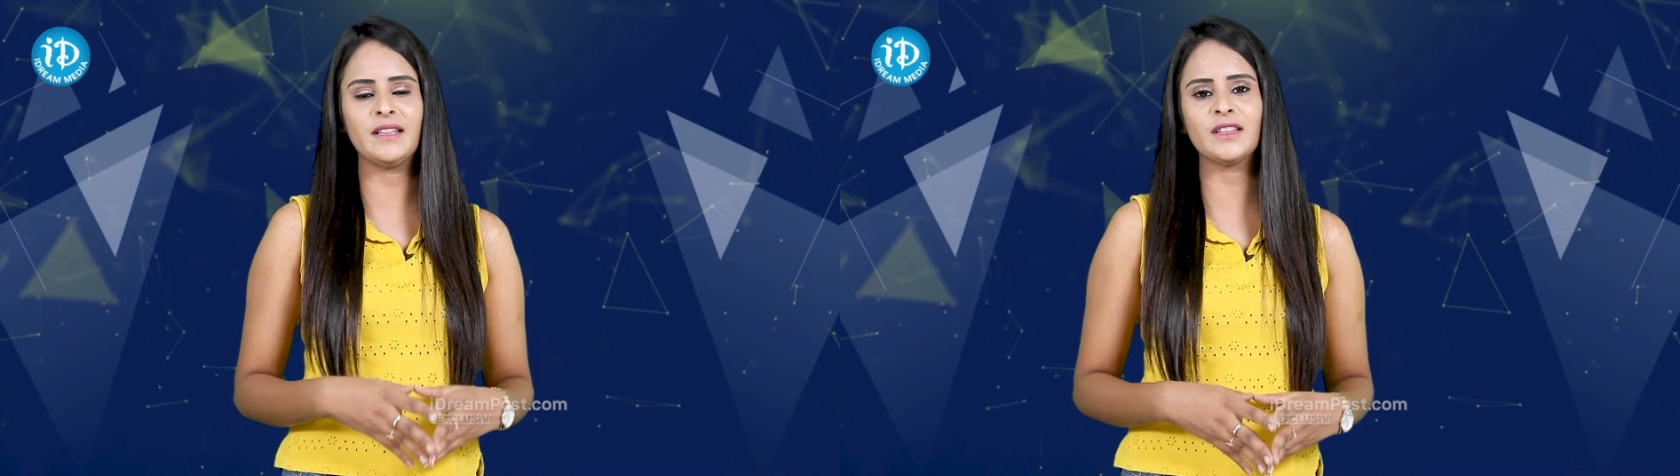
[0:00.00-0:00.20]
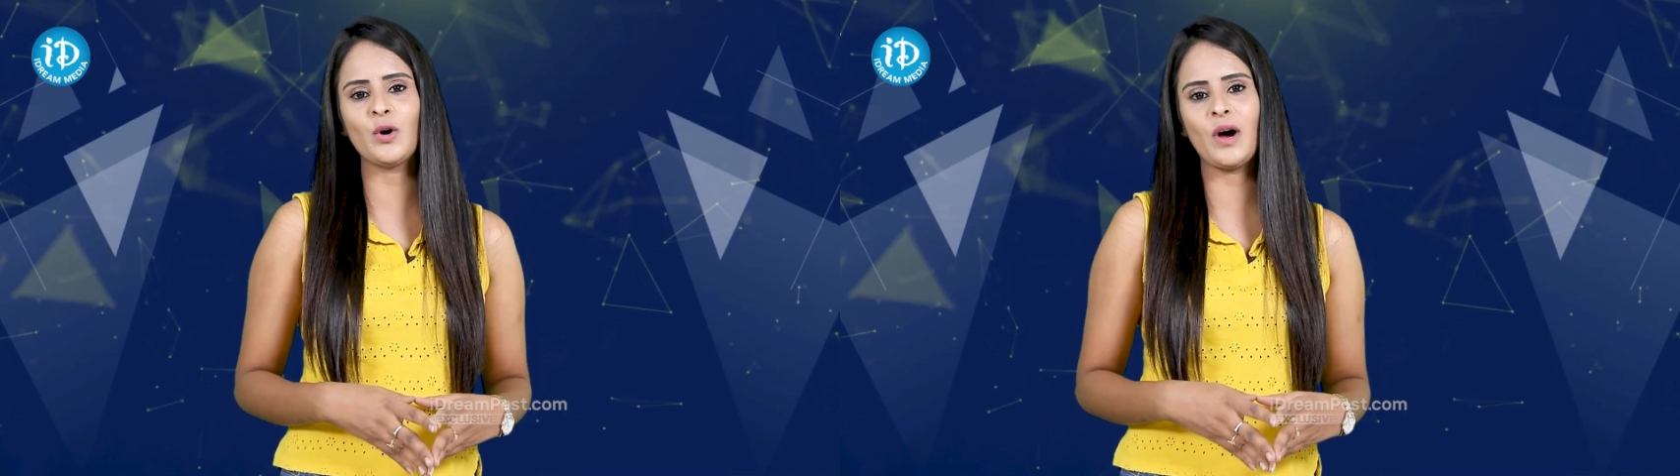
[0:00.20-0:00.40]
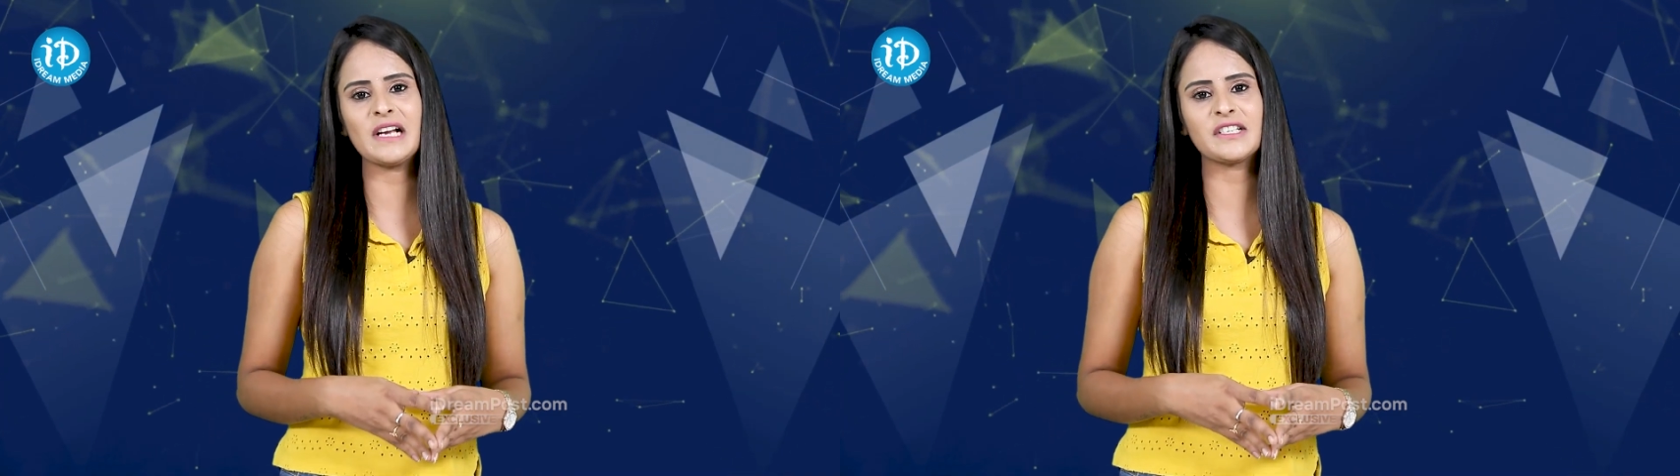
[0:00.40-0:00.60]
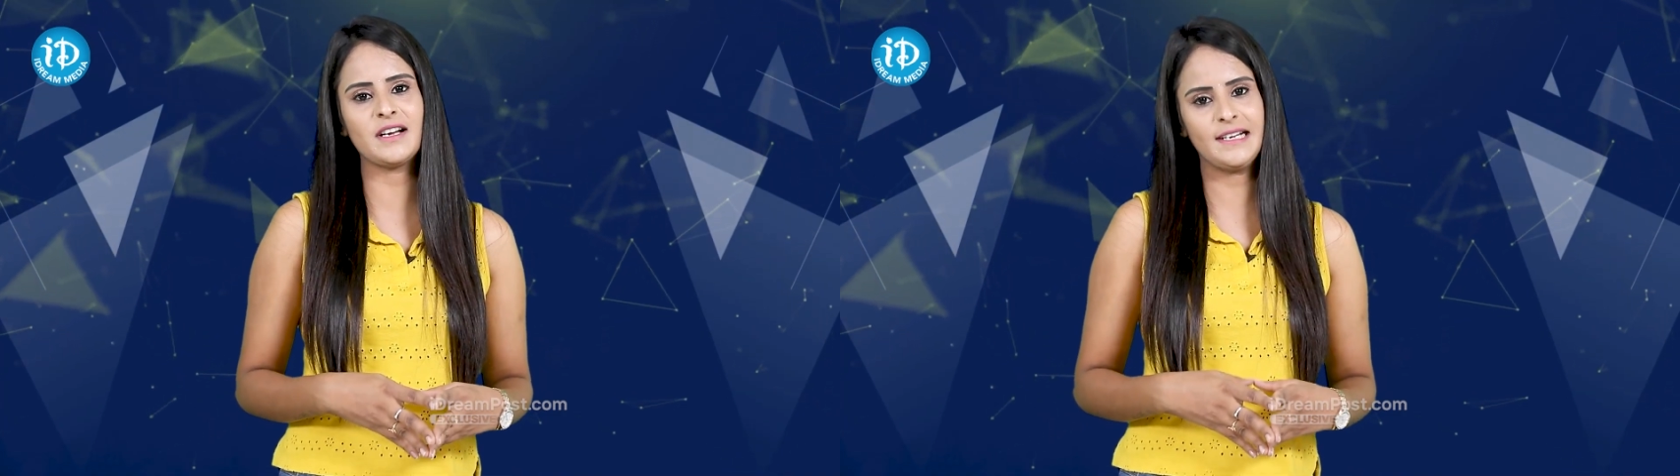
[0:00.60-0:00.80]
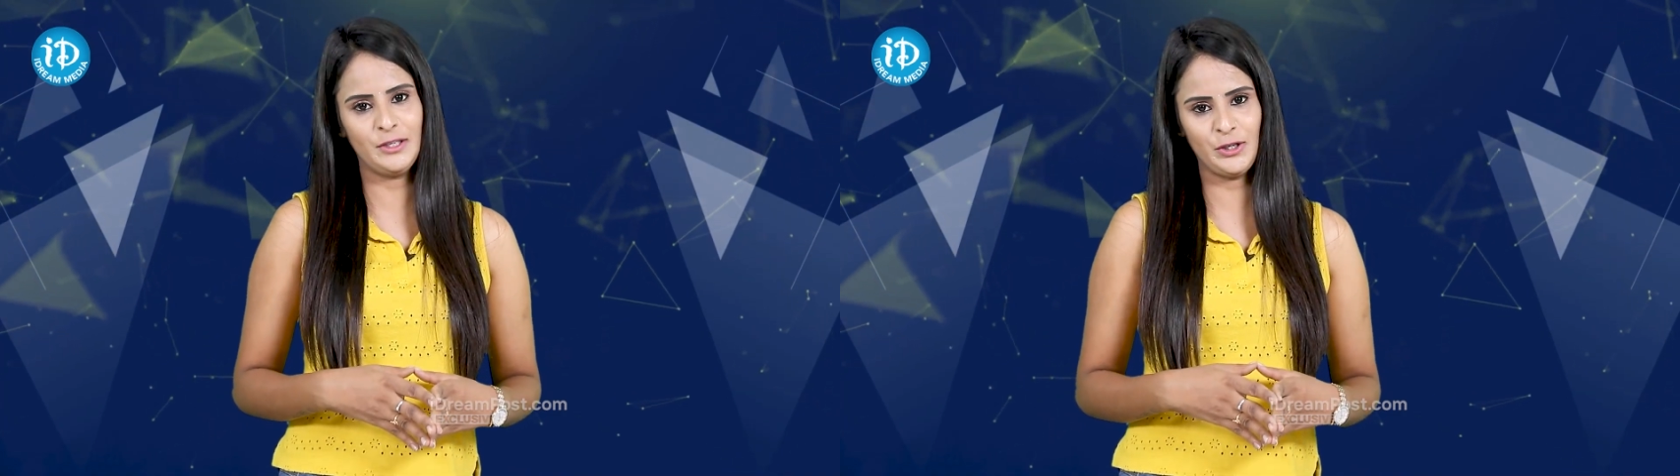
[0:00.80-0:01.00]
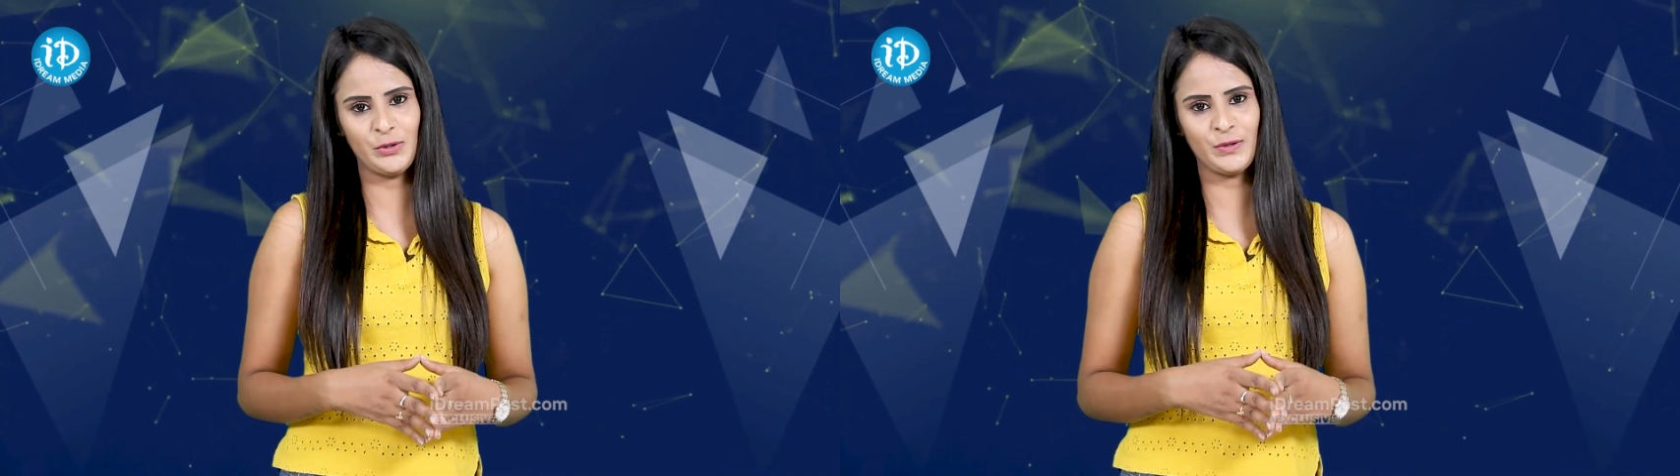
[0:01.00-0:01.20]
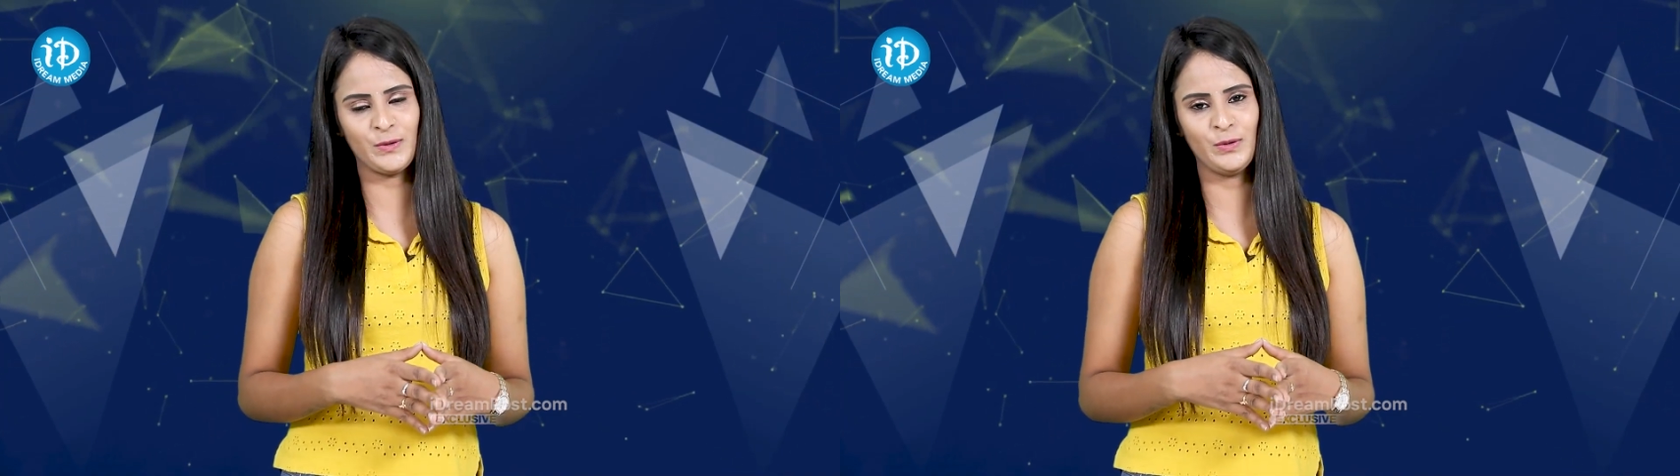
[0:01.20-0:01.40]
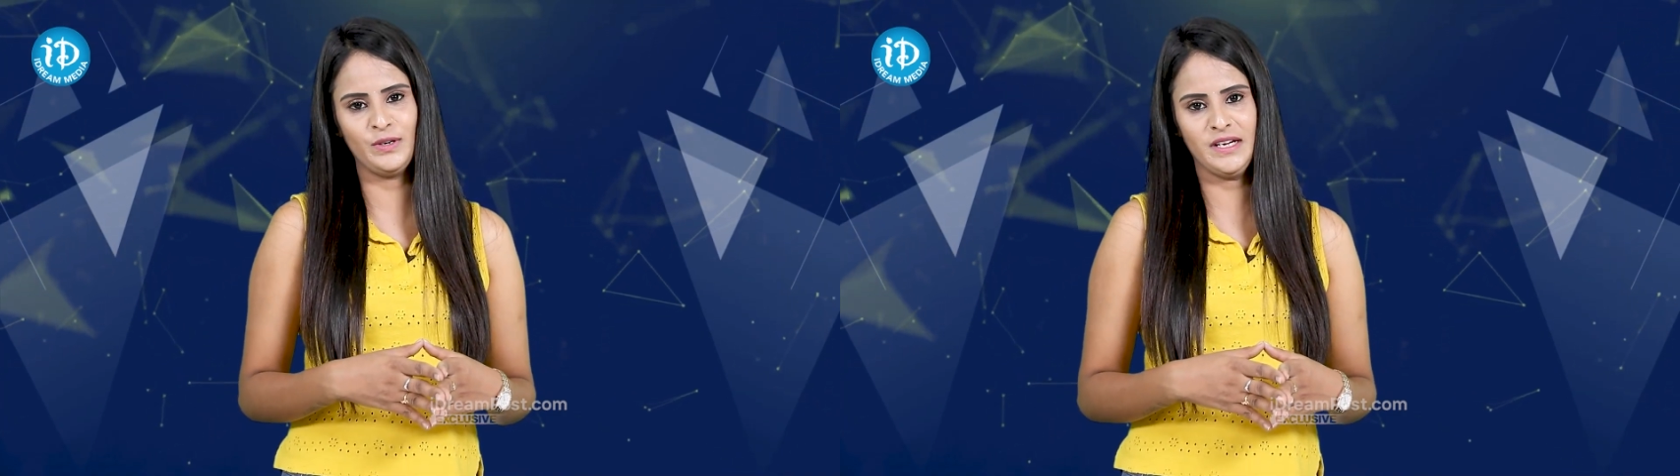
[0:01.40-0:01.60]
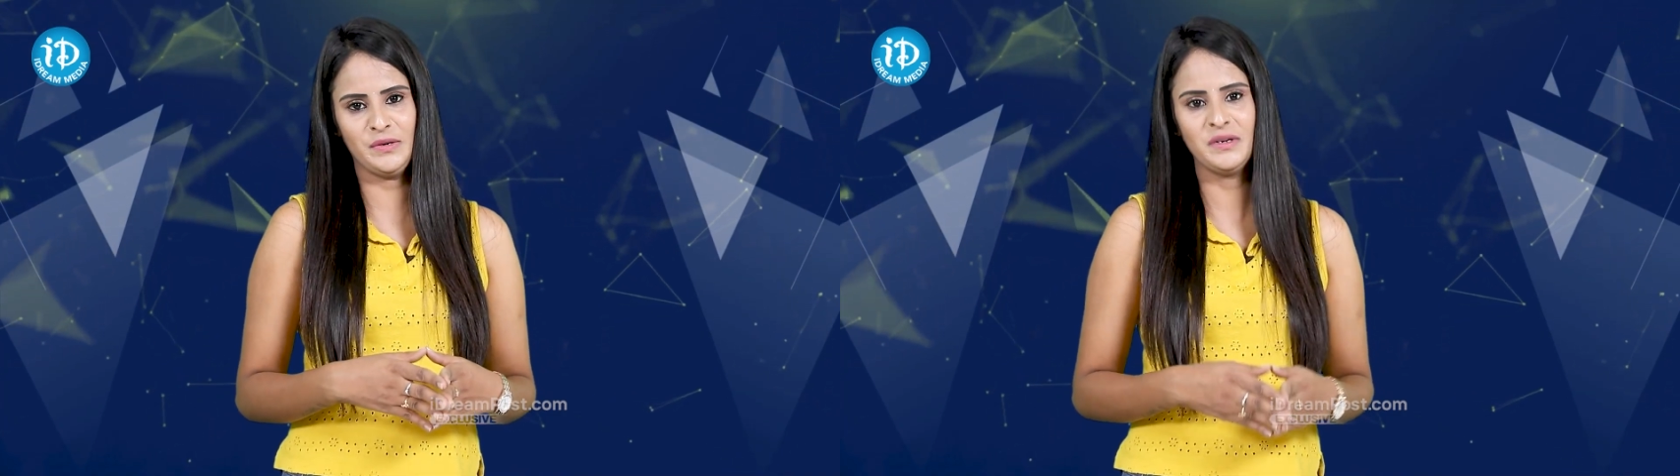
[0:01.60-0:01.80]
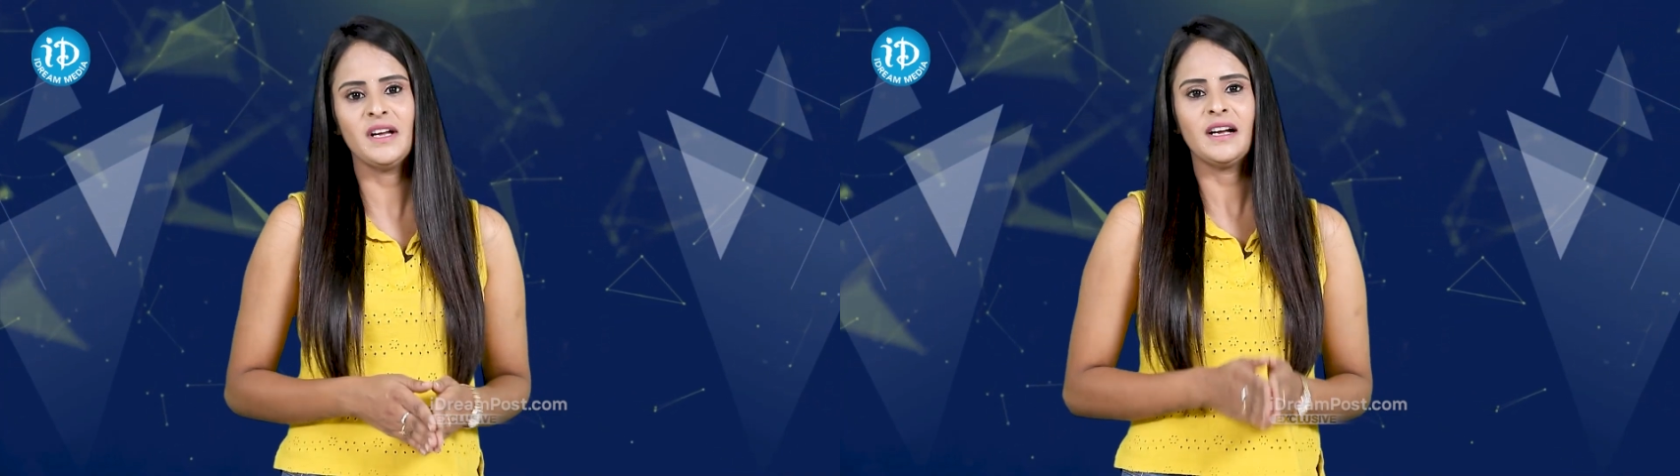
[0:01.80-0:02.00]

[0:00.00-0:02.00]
ఎంతో ఆశగా ఎదురుచూస్తూ ఉన్నారు